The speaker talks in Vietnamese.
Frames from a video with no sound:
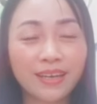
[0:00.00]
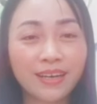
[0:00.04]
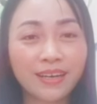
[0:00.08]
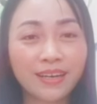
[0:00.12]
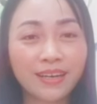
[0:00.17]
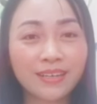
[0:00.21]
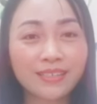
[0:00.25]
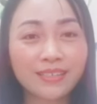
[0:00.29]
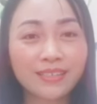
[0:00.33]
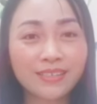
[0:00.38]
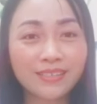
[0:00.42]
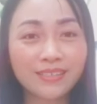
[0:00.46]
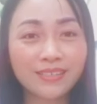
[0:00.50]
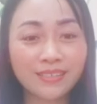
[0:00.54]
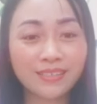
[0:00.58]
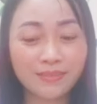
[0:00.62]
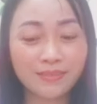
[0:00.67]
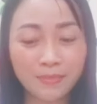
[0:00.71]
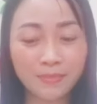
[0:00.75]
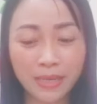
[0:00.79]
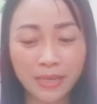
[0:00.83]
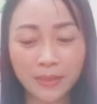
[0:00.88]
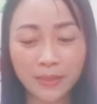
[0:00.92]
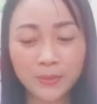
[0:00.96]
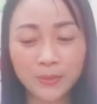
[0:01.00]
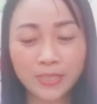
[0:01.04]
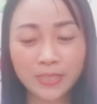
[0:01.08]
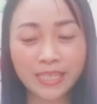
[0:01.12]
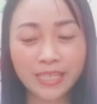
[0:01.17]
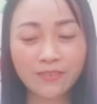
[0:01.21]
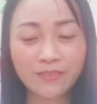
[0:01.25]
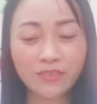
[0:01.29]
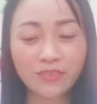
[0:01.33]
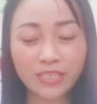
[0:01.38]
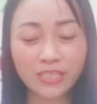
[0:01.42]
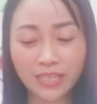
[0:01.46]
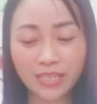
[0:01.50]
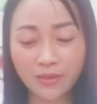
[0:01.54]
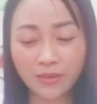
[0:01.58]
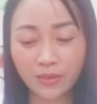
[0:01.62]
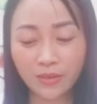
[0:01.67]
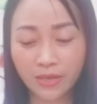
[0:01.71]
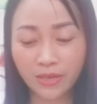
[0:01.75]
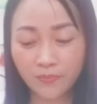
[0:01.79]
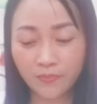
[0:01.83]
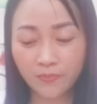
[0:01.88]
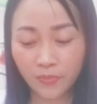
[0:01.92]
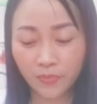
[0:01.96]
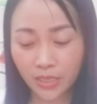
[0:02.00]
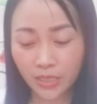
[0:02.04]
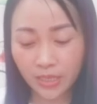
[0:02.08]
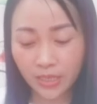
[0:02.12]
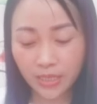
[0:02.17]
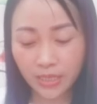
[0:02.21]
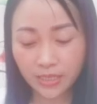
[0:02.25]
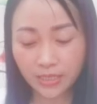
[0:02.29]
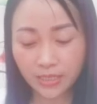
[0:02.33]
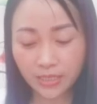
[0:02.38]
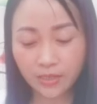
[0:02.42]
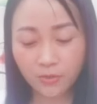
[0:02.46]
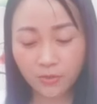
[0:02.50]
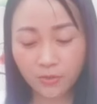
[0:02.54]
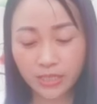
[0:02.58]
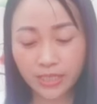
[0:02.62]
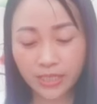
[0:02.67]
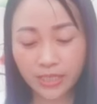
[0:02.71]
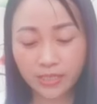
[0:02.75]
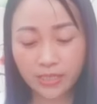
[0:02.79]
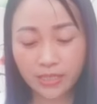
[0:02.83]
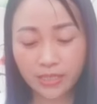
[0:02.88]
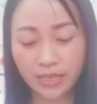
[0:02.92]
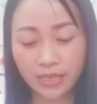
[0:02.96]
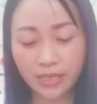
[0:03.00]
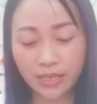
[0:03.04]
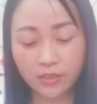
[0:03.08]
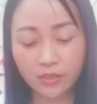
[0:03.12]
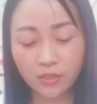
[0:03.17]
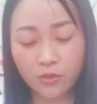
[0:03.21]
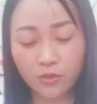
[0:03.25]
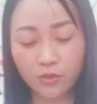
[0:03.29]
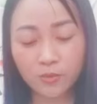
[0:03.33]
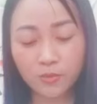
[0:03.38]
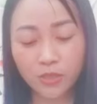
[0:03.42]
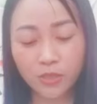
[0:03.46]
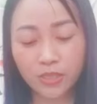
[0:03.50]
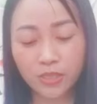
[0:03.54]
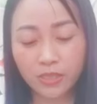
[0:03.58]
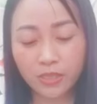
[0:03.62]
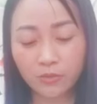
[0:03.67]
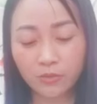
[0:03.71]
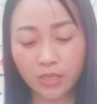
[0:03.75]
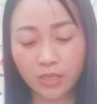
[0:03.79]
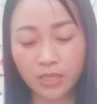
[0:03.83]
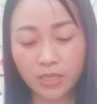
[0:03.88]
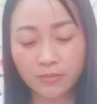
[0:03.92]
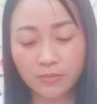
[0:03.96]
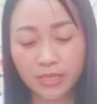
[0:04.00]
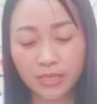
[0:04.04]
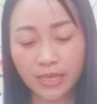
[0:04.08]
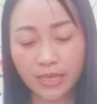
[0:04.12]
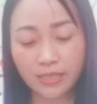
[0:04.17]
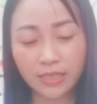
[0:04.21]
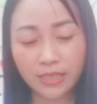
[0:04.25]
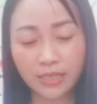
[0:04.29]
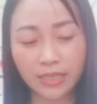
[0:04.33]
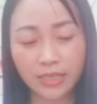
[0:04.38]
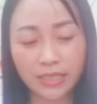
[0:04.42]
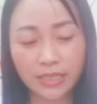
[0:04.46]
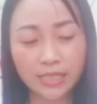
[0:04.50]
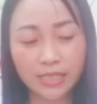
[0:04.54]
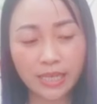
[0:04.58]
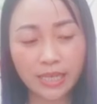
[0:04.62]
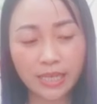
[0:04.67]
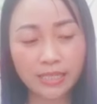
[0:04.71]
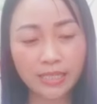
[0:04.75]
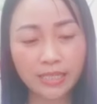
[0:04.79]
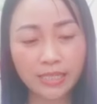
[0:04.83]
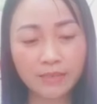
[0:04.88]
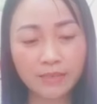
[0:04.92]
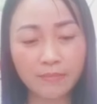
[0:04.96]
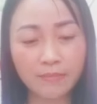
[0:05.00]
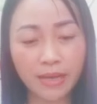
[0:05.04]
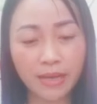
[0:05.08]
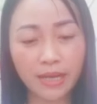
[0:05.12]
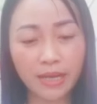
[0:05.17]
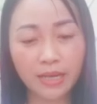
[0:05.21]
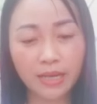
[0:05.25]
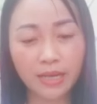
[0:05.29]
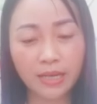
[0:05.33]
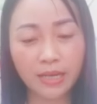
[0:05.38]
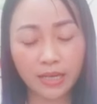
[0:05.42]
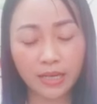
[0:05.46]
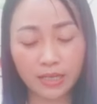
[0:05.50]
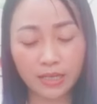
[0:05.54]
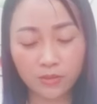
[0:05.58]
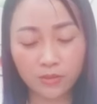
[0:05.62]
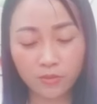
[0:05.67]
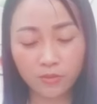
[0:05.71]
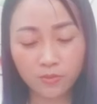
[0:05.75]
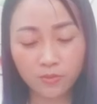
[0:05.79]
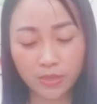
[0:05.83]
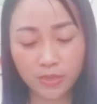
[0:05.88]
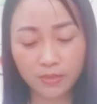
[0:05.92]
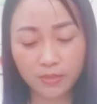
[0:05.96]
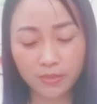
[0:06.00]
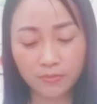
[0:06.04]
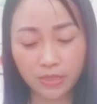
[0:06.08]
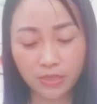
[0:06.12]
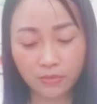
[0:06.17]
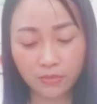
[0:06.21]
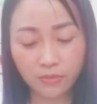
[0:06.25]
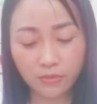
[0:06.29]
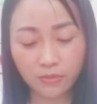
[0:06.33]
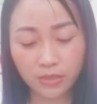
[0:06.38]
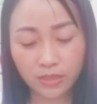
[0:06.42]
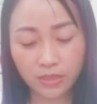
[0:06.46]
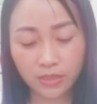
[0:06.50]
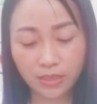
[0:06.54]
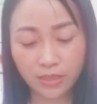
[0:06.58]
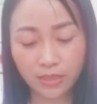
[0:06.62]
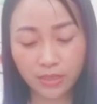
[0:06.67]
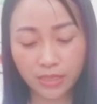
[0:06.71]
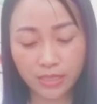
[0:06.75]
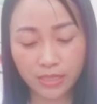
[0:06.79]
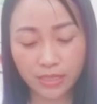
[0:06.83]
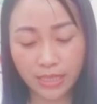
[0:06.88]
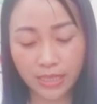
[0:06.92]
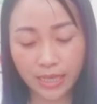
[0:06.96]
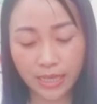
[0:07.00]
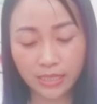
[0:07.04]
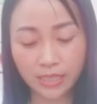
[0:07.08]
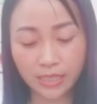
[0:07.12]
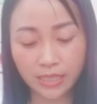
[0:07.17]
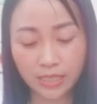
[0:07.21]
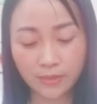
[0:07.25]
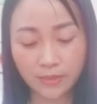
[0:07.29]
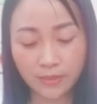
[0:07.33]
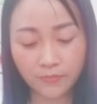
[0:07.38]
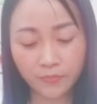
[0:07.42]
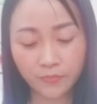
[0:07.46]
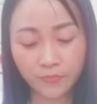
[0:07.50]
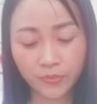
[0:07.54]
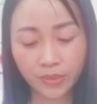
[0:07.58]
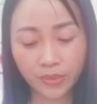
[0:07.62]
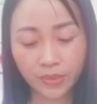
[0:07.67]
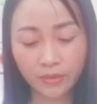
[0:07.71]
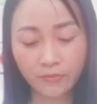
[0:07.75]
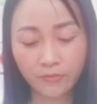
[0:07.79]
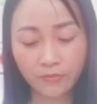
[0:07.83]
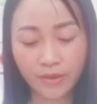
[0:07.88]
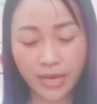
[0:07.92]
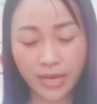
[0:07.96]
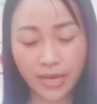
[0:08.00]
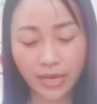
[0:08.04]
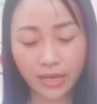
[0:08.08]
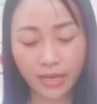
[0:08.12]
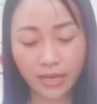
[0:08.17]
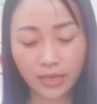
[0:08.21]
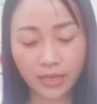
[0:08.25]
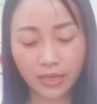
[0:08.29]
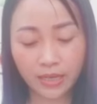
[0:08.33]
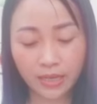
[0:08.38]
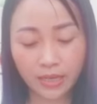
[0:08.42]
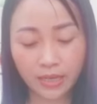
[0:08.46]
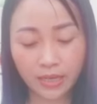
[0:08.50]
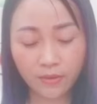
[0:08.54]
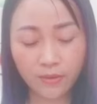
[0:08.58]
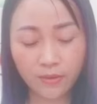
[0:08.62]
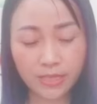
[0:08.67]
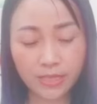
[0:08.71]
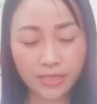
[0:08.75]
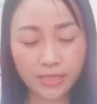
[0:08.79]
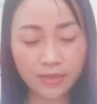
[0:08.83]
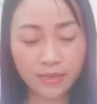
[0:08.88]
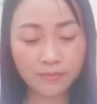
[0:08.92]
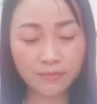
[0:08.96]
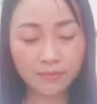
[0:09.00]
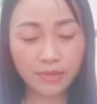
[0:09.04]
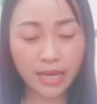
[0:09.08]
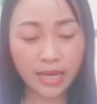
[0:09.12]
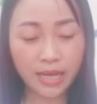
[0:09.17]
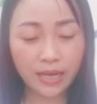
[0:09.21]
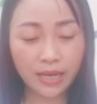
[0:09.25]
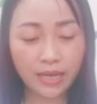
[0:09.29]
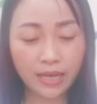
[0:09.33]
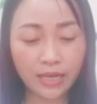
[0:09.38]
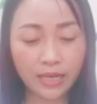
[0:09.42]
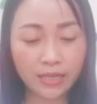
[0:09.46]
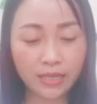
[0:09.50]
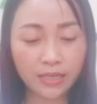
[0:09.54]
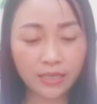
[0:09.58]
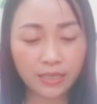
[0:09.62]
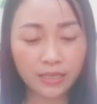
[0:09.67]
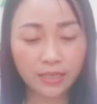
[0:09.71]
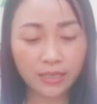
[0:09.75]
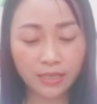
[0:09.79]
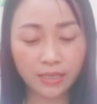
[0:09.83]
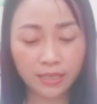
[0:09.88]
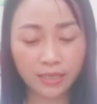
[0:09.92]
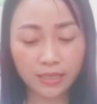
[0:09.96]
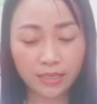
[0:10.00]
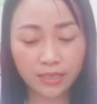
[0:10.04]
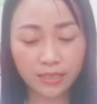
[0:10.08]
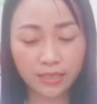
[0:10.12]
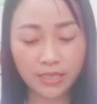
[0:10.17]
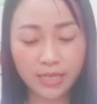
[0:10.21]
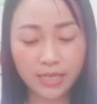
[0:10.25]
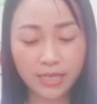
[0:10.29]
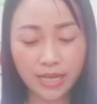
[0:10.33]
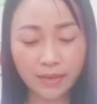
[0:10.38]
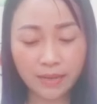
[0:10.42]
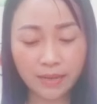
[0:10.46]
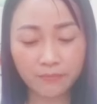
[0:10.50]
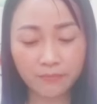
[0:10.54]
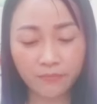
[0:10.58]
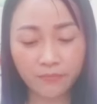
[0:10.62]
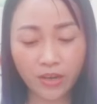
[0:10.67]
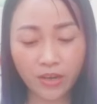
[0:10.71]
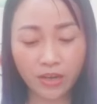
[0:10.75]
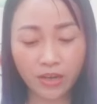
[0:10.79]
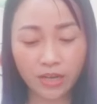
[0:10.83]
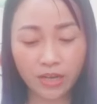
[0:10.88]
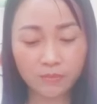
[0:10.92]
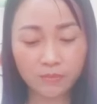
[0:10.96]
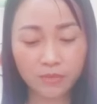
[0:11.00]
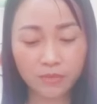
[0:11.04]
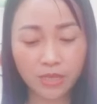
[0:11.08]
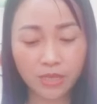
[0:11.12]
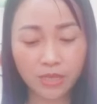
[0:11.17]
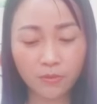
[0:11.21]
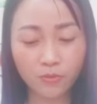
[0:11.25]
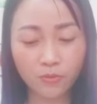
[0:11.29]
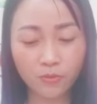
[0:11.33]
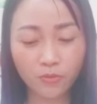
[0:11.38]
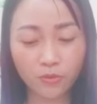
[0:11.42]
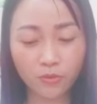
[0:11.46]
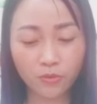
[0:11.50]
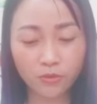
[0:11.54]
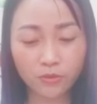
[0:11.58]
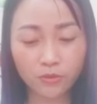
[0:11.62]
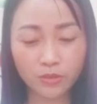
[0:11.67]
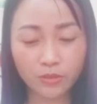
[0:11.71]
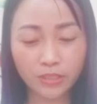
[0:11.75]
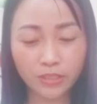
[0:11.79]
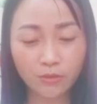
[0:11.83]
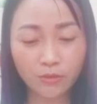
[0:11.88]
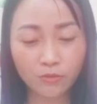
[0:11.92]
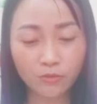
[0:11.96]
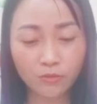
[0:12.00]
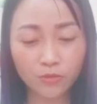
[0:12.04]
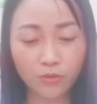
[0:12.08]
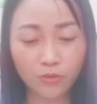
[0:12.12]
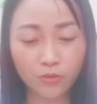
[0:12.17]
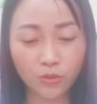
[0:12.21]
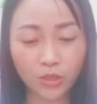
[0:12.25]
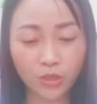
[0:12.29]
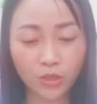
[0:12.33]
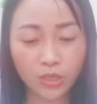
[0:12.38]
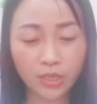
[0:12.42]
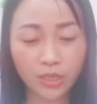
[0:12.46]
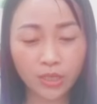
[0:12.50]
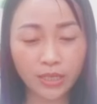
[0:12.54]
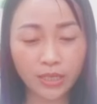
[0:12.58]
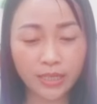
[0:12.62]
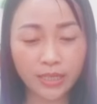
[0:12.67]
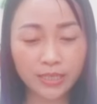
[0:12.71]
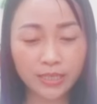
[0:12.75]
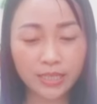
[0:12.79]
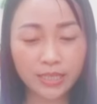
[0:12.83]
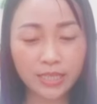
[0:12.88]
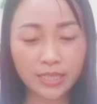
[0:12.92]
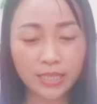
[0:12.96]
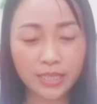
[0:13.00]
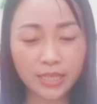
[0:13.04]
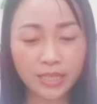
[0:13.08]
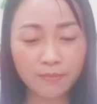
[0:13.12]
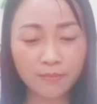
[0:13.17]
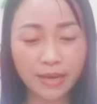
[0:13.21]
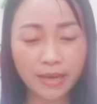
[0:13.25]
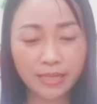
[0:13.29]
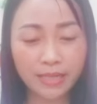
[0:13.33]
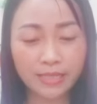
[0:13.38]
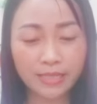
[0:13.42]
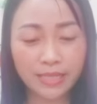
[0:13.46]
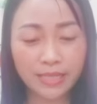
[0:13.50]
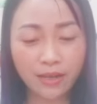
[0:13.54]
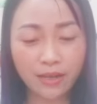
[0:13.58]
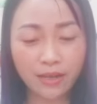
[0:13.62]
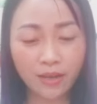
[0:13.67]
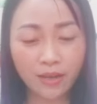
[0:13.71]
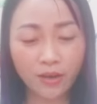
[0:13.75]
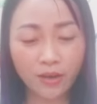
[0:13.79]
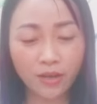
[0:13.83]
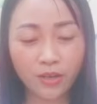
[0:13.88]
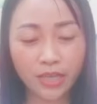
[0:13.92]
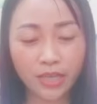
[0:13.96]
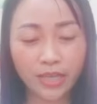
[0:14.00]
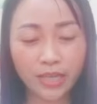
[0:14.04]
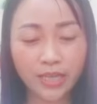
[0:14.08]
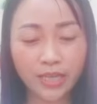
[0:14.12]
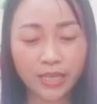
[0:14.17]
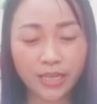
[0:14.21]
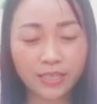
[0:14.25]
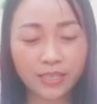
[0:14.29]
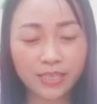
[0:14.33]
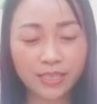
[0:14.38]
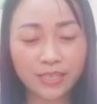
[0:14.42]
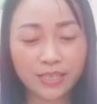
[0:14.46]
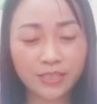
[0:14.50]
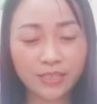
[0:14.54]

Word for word: gây sự mà đấu tranh với nhau đấy cái sự đấu tranh để giúp cho nhau tìm ra được cái giá trị mà để giúp tìm nhau ra được cái giá trị và à, gọi xem là cái khi làm vợ làm chồng của nhau rồi đấy, thì các bạn sẽ có cái